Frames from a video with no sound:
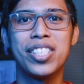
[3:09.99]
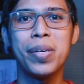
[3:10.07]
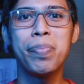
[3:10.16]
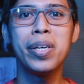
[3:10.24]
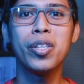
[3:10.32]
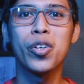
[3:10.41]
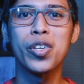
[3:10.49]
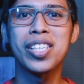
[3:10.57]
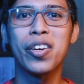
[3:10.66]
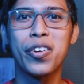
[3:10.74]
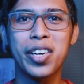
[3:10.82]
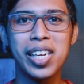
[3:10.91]
cheaper to
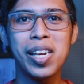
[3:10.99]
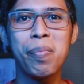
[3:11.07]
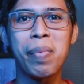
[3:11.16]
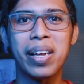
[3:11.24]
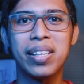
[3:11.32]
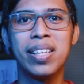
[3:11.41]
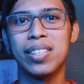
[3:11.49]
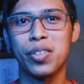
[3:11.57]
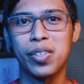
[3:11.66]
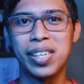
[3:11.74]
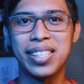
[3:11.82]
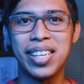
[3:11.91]
sa Gorilla Pad
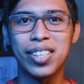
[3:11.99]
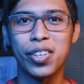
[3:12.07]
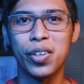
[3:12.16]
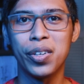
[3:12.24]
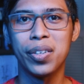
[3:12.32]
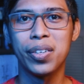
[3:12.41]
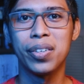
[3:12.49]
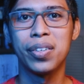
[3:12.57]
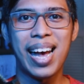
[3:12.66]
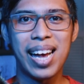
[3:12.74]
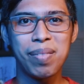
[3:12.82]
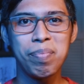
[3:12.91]
tulad nito
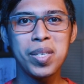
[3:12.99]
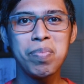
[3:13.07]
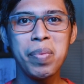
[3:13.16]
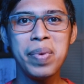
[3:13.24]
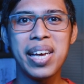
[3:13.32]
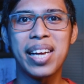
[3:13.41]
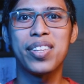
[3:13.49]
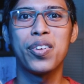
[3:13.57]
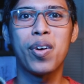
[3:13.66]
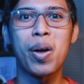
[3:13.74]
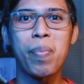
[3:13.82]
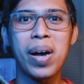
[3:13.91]
at mas mabigat
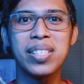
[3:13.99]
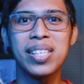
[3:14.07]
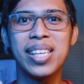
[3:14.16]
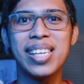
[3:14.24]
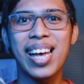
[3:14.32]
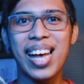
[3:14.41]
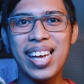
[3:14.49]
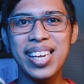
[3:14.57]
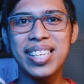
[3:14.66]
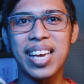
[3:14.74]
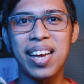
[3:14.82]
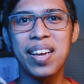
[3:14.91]
yung capacity na
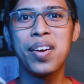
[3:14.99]
kaya niya